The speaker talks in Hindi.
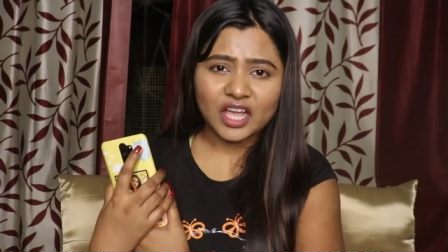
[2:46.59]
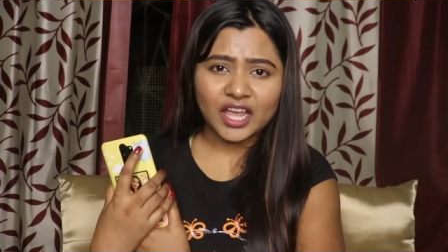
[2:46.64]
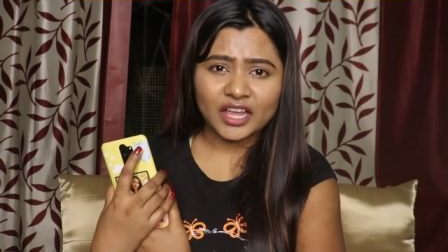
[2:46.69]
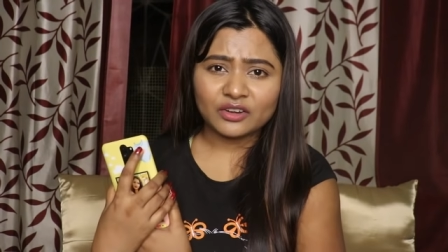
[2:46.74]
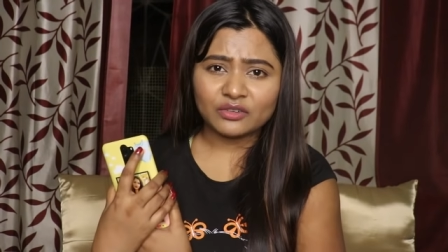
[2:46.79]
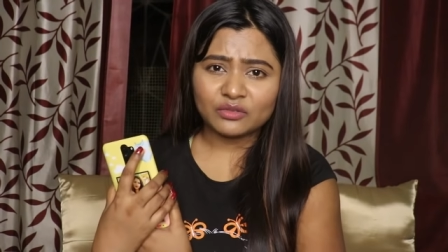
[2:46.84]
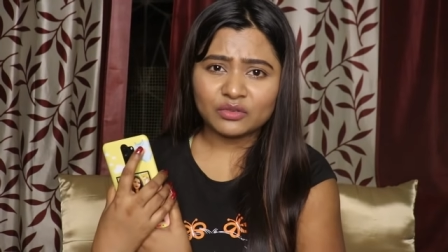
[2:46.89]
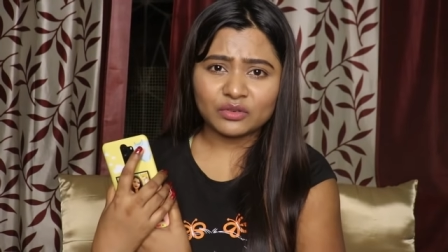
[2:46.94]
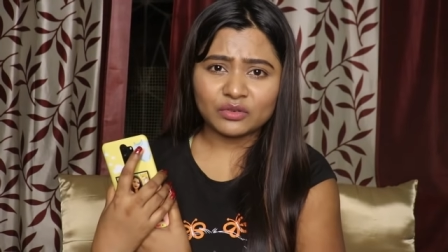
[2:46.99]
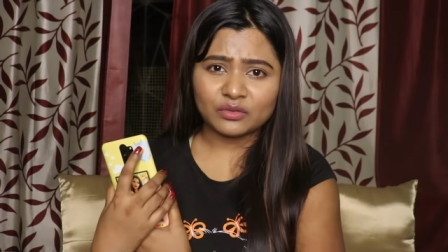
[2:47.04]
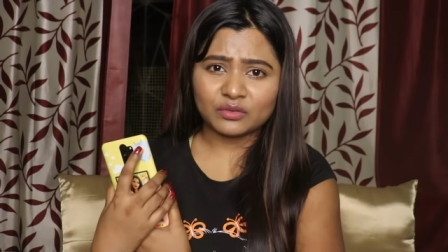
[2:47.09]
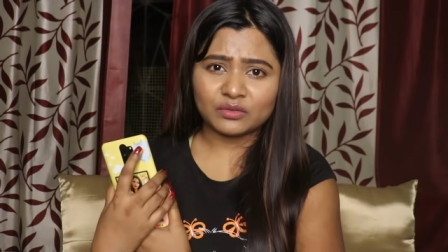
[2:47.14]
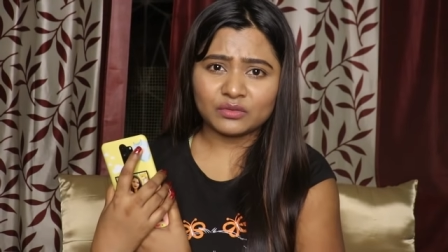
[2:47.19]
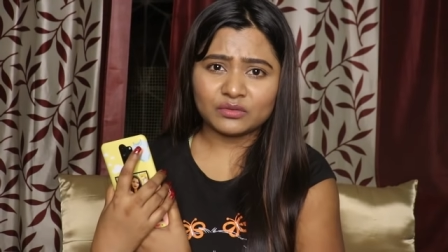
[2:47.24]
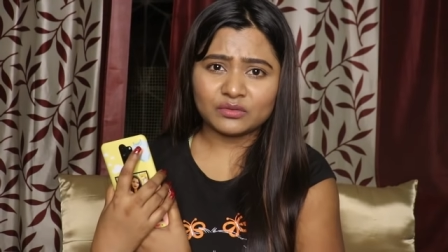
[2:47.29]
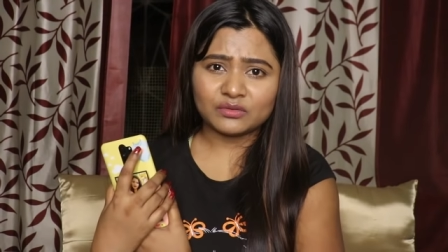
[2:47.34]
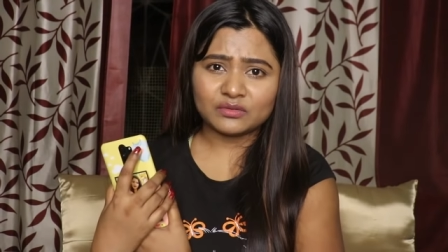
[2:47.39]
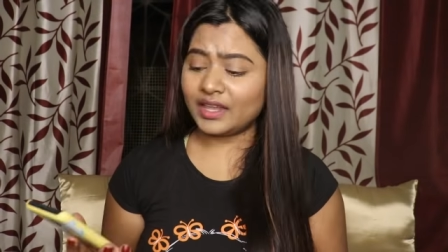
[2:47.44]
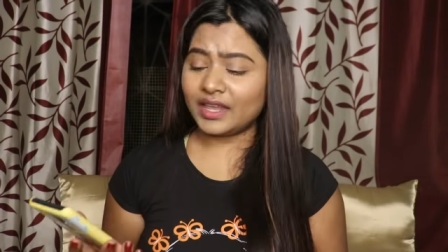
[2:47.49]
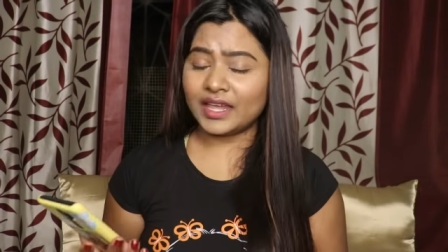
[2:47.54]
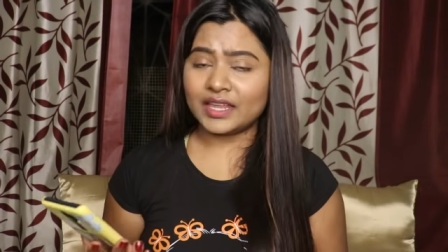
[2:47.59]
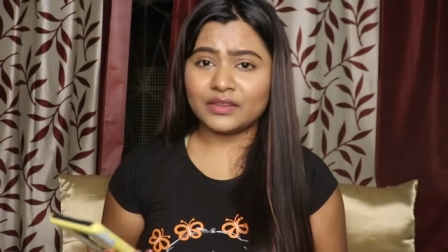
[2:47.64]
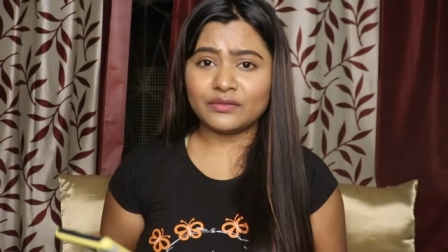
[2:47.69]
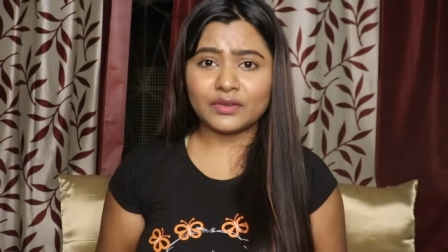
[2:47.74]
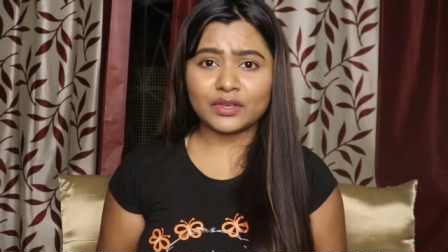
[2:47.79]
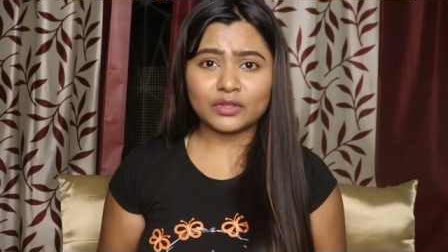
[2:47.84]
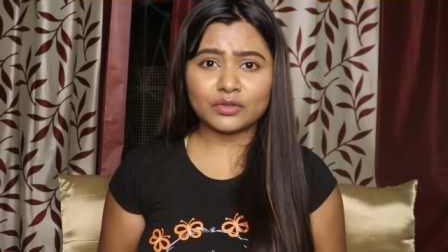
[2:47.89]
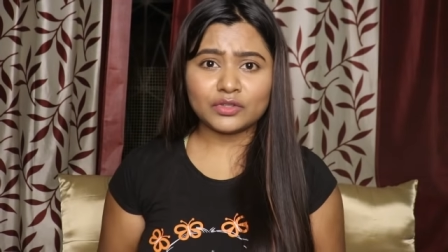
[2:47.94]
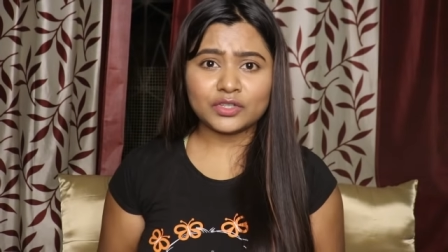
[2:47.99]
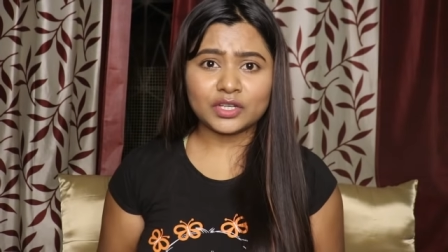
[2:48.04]
आई डोंट नो
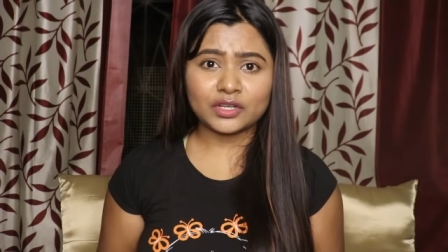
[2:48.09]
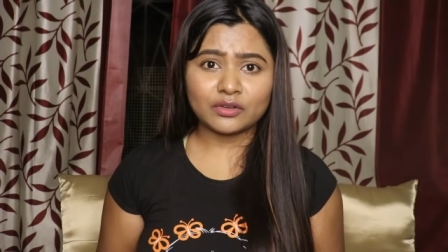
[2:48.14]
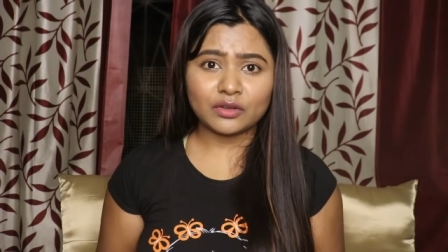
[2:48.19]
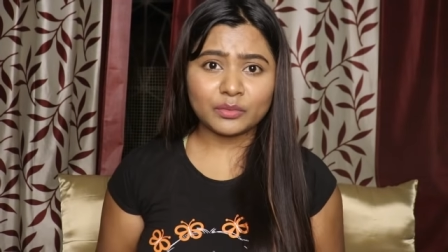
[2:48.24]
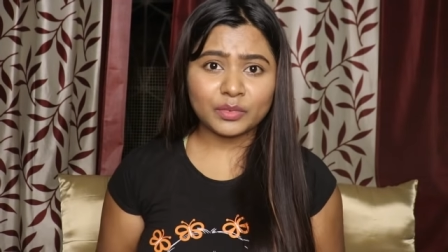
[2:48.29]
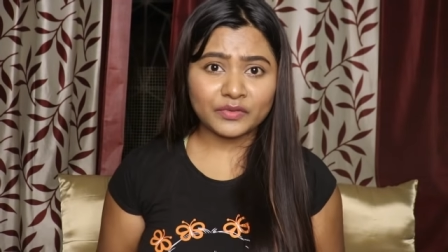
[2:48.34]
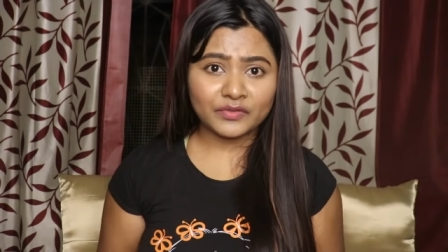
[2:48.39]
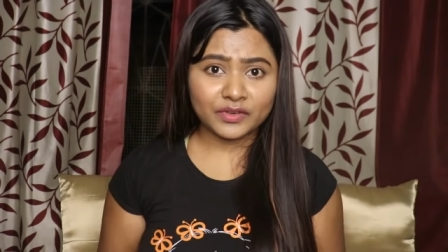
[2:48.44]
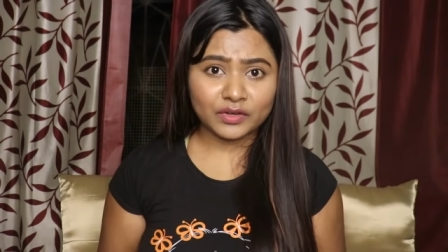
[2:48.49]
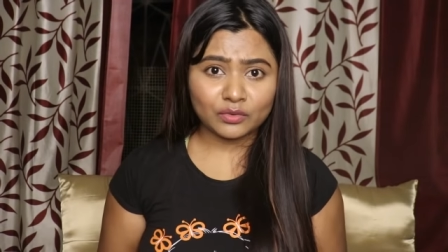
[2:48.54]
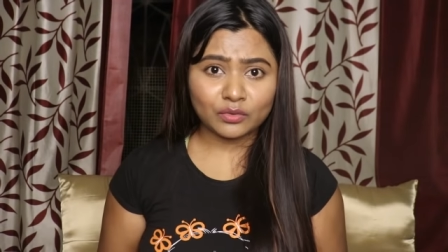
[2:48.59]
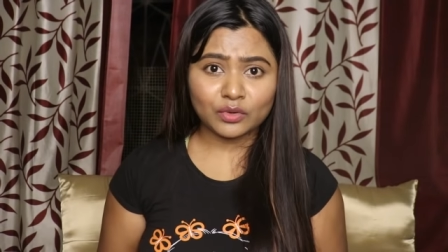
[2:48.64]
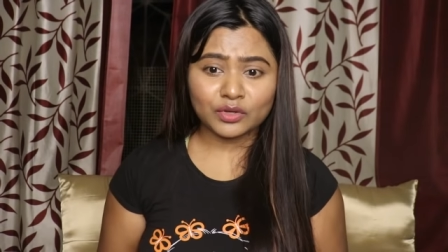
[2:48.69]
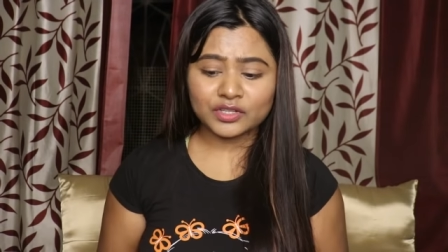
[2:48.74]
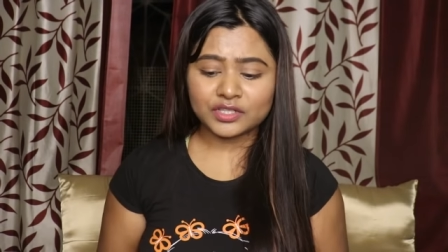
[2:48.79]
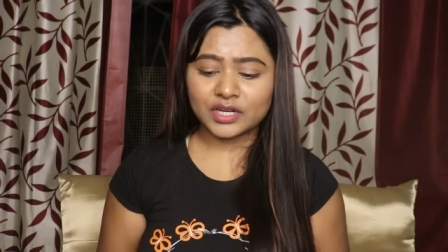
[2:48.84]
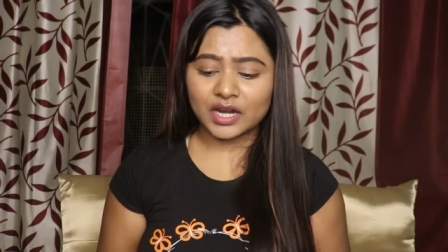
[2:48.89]
एनी तो चलो अभी वीडियो को